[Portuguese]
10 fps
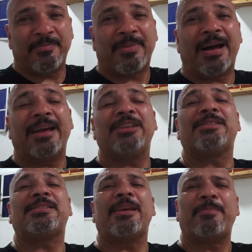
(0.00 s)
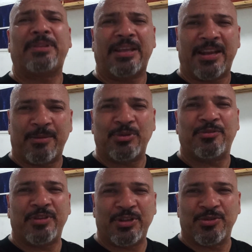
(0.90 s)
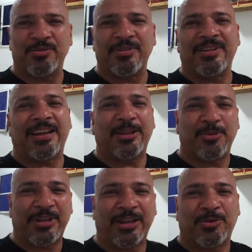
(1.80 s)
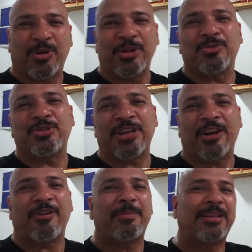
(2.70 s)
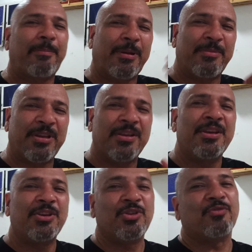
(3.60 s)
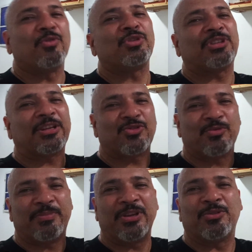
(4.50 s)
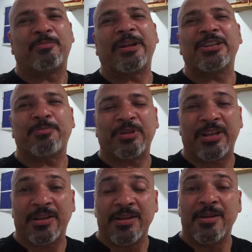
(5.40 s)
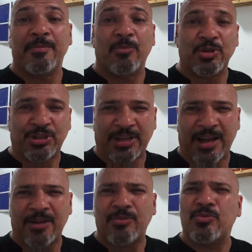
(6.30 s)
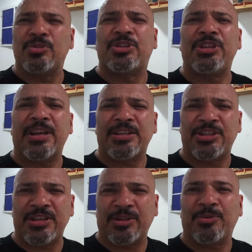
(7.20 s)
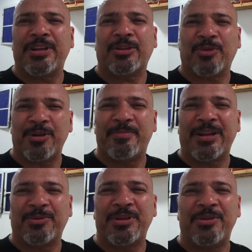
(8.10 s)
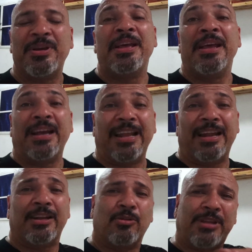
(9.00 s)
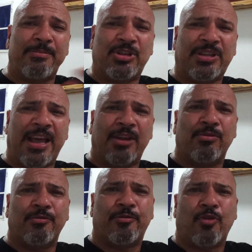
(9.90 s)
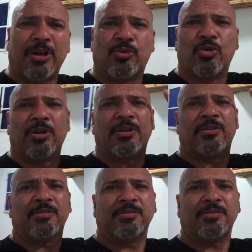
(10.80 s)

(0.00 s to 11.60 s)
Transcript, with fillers: mas sempre teremos vídeo lá do criatório que o Thiago vai mandar para mim e eu vou estar subindo para a gente poder mostrar o dia a dia do criatório Beira do Rio. Galera, não tem mistério, voador